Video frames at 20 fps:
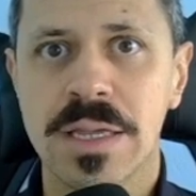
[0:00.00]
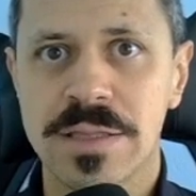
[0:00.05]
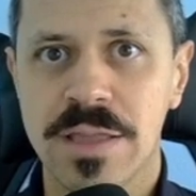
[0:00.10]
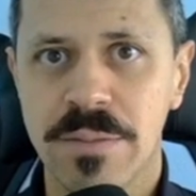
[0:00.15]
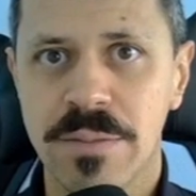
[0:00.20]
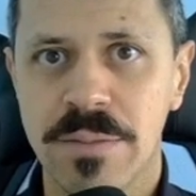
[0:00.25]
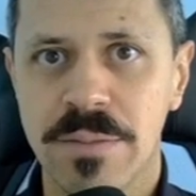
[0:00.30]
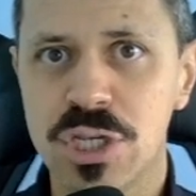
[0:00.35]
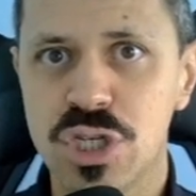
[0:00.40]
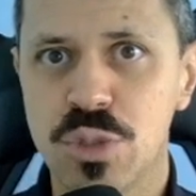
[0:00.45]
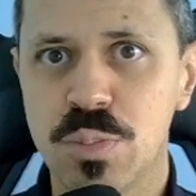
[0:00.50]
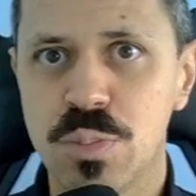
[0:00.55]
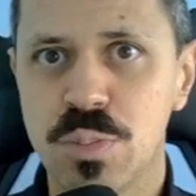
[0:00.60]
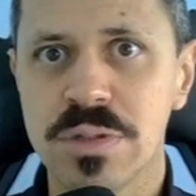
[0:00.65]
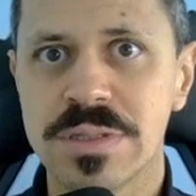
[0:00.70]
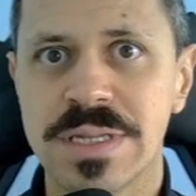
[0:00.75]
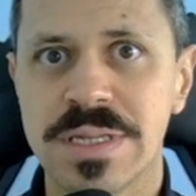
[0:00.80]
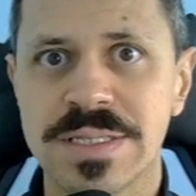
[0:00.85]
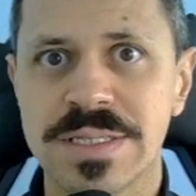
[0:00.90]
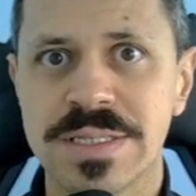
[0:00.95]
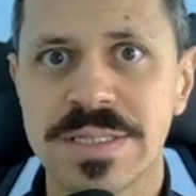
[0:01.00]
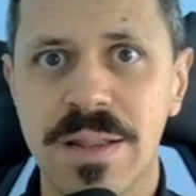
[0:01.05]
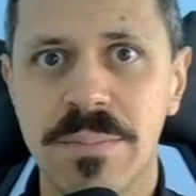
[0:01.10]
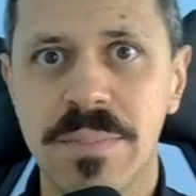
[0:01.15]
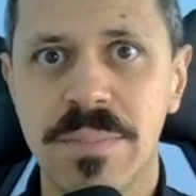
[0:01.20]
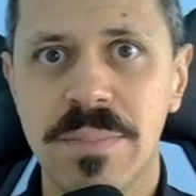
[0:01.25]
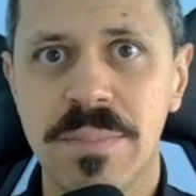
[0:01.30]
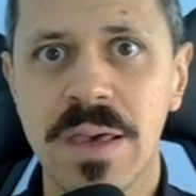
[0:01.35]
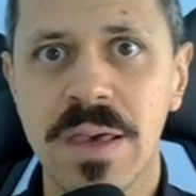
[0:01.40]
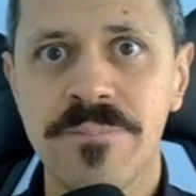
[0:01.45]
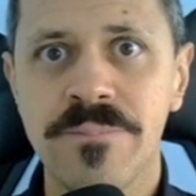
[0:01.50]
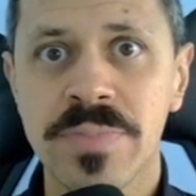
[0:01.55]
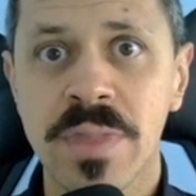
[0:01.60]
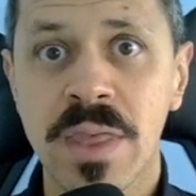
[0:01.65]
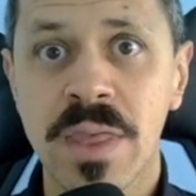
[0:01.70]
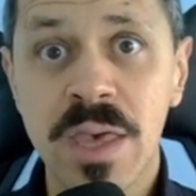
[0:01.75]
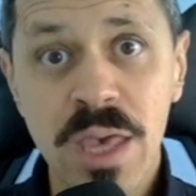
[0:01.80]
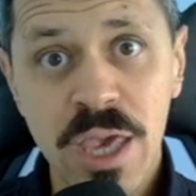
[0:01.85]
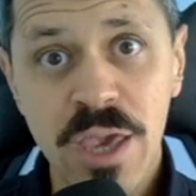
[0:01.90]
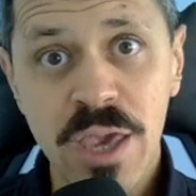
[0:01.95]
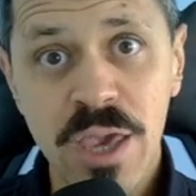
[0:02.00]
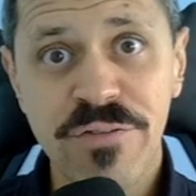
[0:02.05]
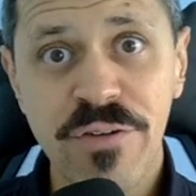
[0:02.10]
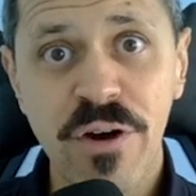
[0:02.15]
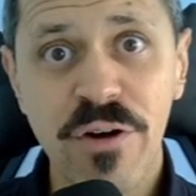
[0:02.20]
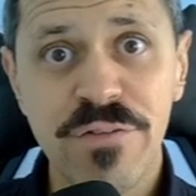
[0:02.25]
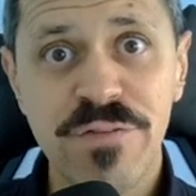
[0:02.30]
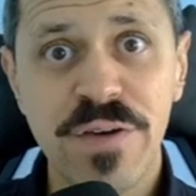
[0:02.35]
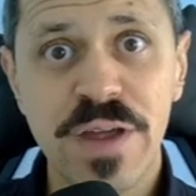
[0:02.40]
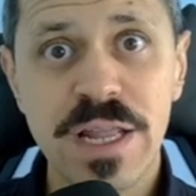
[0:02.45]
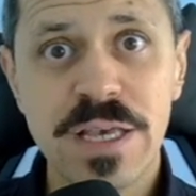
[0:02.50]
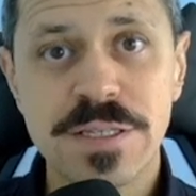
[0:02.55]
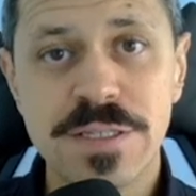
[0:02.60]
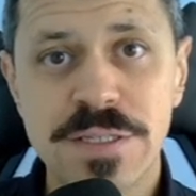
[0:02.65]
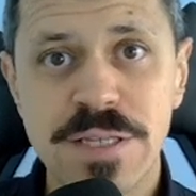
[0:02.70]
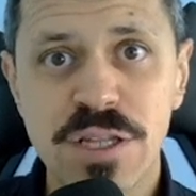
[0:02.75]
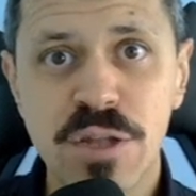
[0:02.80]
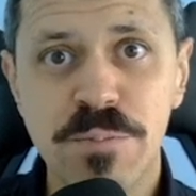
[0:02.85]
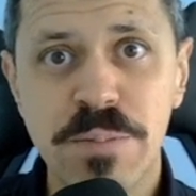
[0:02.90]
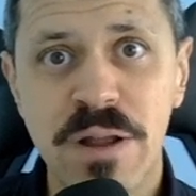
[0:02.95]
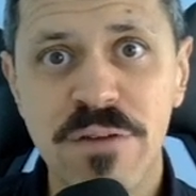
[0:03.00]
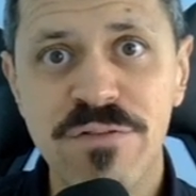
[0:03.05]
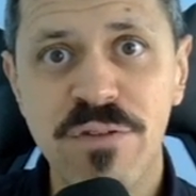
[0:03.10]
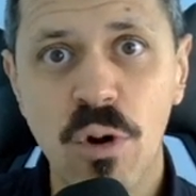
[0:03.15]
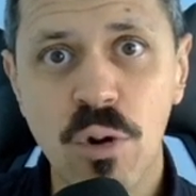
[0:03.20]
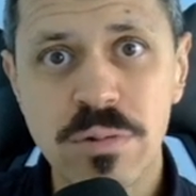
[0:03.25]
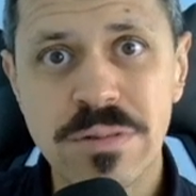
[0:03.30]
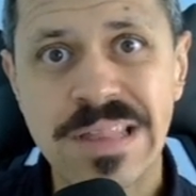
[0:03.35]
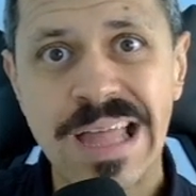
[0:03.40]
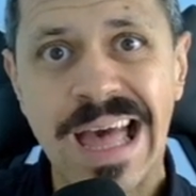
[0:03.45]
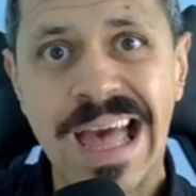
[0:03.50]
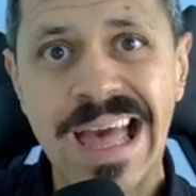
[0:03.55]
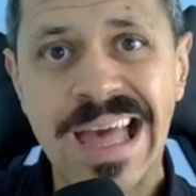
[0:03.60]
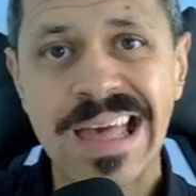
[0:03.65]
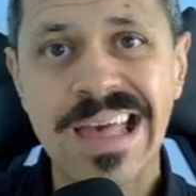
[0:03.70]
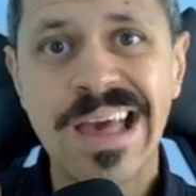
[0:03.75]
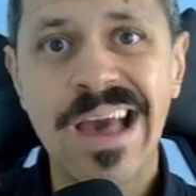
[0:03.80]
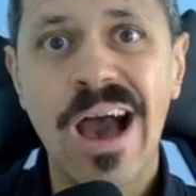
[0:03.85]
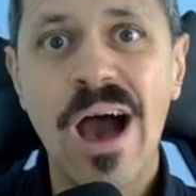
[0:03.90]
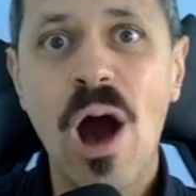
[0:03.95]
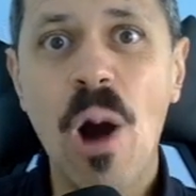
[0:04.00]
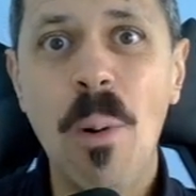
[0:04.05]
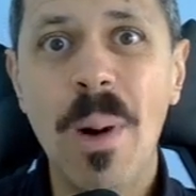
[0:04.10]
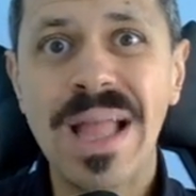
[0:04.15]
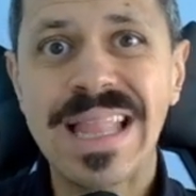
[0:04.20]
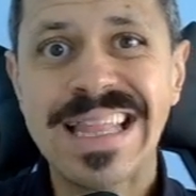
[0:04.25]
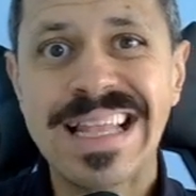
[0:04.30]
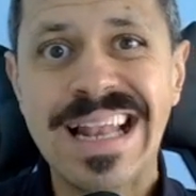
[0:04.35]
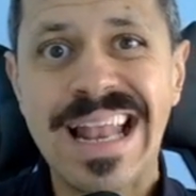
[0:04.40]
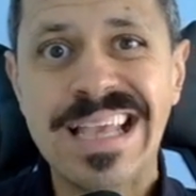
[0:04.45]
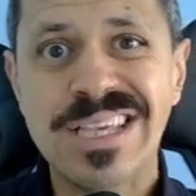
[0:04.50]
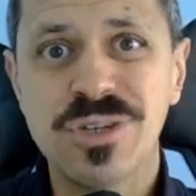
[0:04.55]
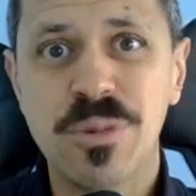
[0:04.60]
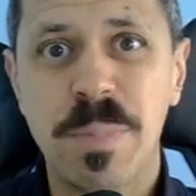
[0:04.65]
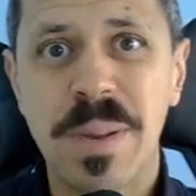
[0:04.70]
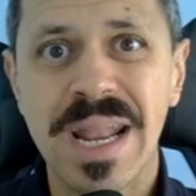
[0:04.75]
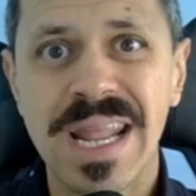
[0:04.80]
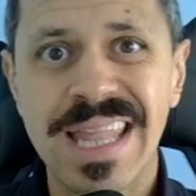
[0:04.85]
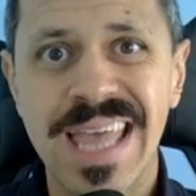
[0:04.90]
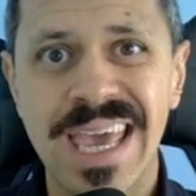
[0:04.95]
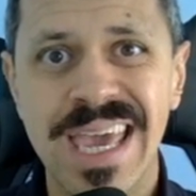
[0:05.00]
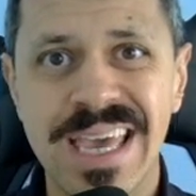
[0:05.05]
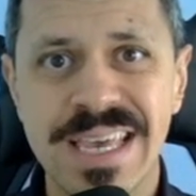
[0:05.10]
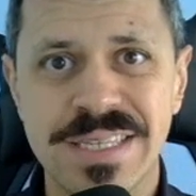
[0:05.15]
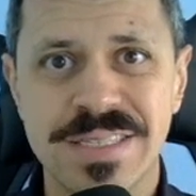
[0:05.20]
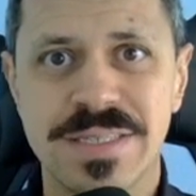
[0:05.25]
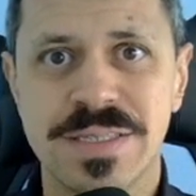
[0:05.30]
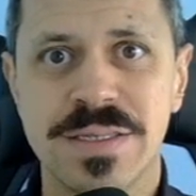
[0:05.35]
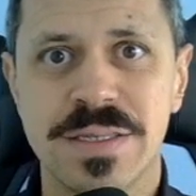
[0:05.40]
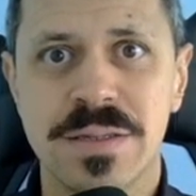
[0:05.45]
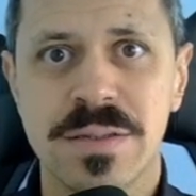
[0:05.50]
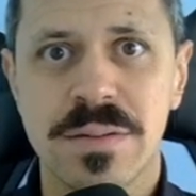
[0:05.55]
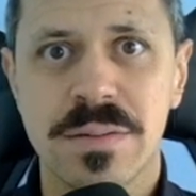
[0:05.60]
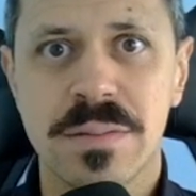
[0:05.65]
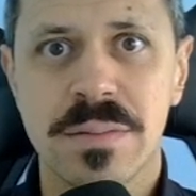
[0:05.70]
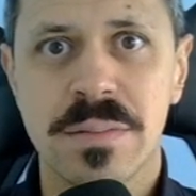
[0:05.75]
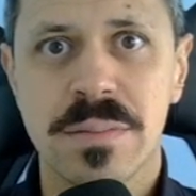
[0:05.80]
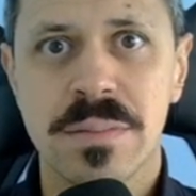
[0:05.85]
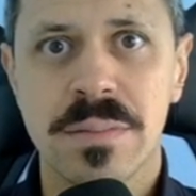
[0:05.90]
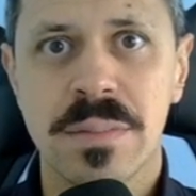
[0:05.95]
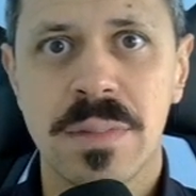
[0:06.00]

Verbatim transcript: tá? Que também disputa a Série B e foi oferecido para voltar ao Atlético Paranaense.